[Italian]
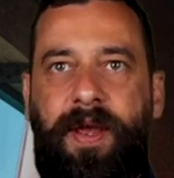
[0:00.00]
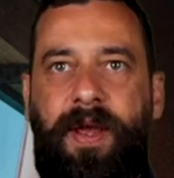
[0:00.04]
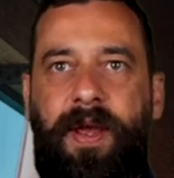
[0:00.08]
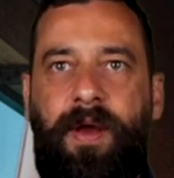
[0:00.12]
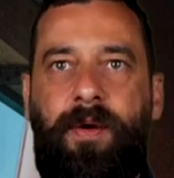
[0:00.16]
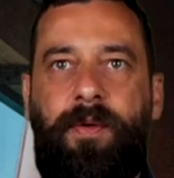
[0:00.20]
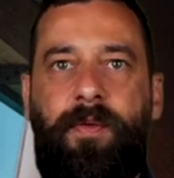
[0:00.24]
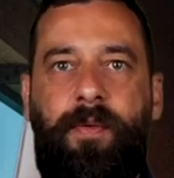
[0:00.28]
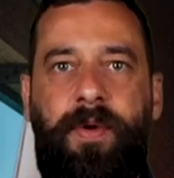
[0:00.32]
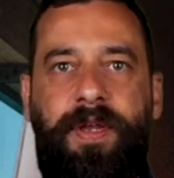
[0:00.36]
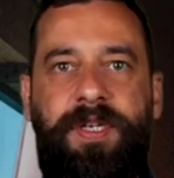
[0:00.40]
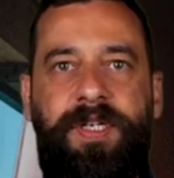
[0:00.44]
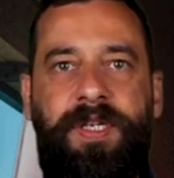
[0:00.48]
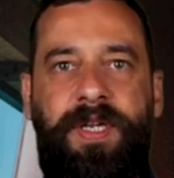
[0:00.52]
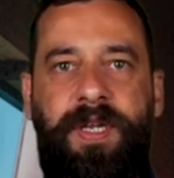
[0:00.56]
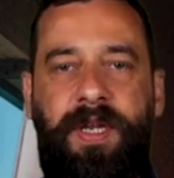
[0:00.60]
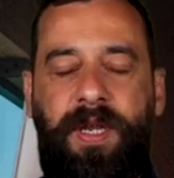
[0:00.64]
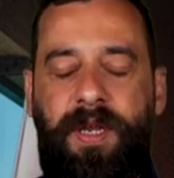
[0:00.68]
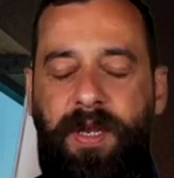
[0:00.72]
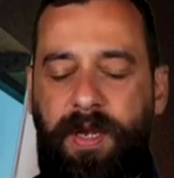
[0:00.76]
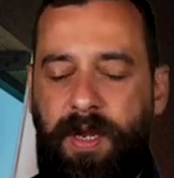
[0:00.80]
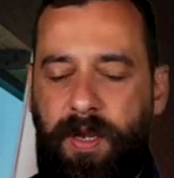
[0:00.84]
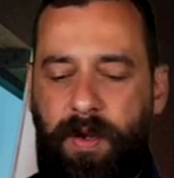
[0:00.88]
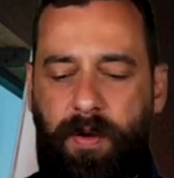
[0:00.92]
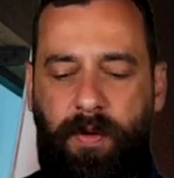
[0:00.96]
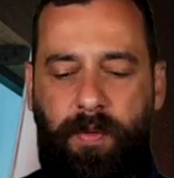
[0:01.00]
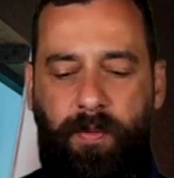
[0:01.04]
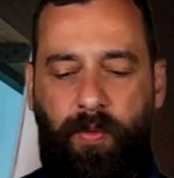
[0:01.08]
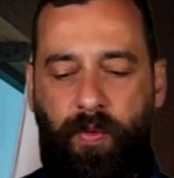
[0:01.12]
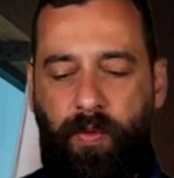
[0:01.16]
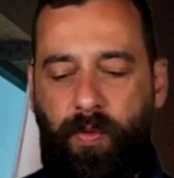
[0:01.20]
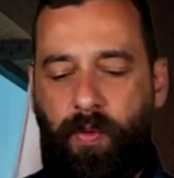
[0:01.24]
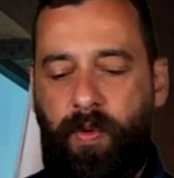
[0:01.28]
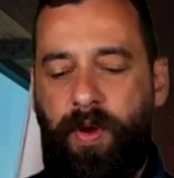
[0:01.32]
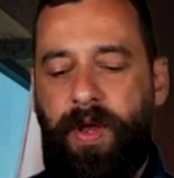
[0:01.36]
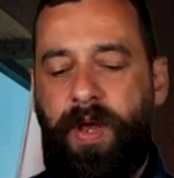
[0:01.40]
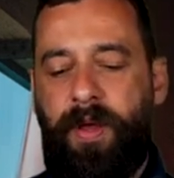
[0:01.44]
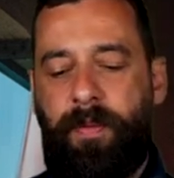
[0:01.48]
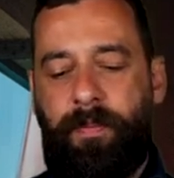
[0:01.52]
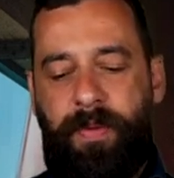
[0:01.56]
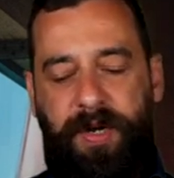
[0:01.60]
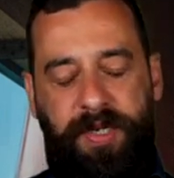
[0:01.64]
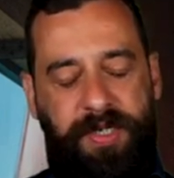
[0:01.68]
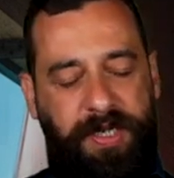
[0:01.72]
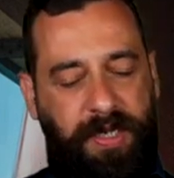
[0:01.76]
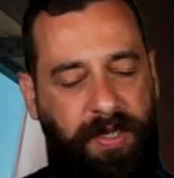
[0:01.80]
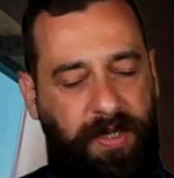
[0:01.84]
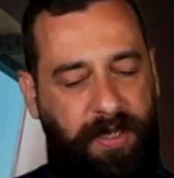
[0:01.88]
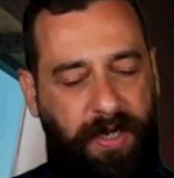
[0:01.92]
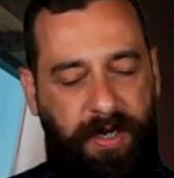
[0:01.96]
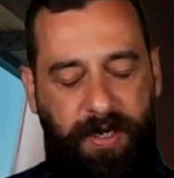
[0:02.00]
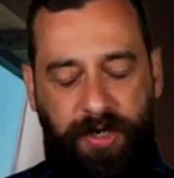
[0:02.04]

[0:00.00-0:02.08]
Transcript: È un whisky che comunque presenta